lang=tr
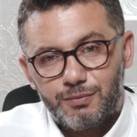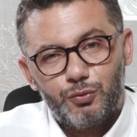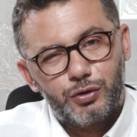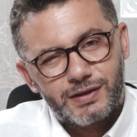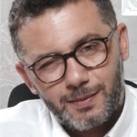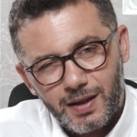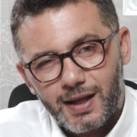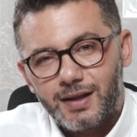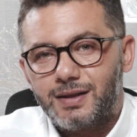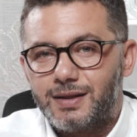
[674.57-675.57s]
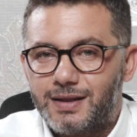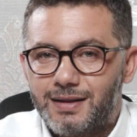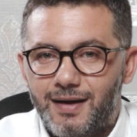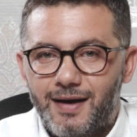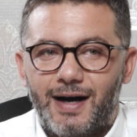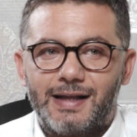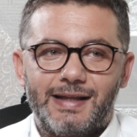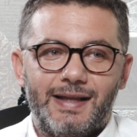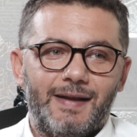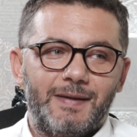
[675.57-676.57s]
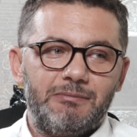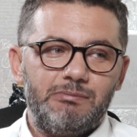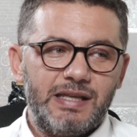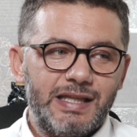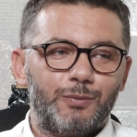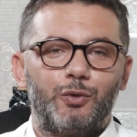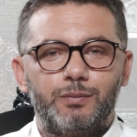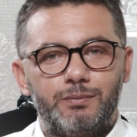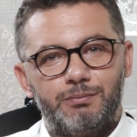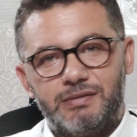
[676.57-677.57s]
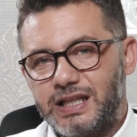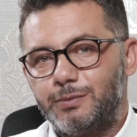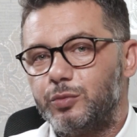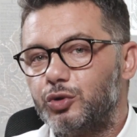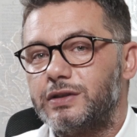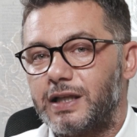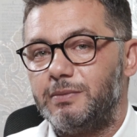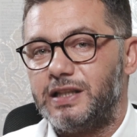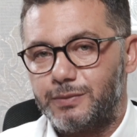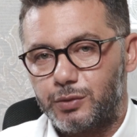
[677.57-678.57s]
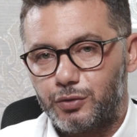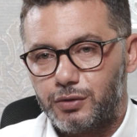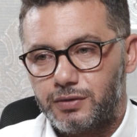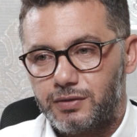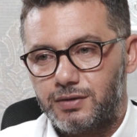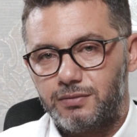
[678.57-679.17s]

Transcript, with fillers: Muhtemelen hani minimum, minimumun da minimumu